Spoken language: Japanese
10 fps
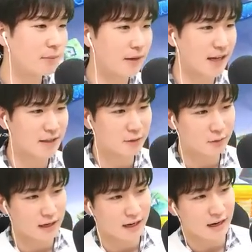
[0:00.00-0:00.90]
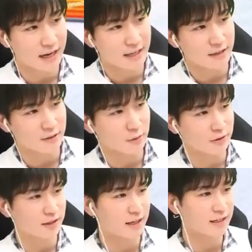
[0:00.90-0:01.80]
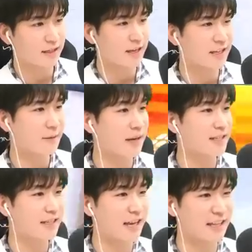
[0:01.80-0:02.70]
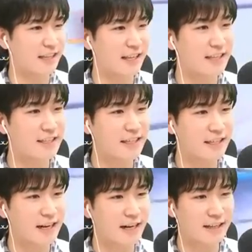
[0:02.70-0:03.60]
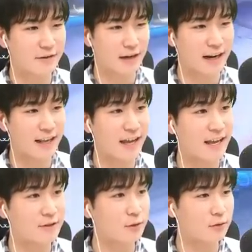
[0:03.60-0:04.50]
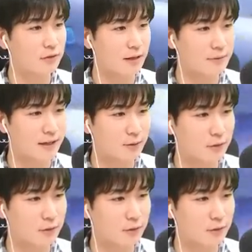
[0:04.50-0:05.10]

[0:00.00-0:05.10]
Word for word: まあなんとかライン調整していきまして、ただいちい出られてるからね、ちょっと危ないと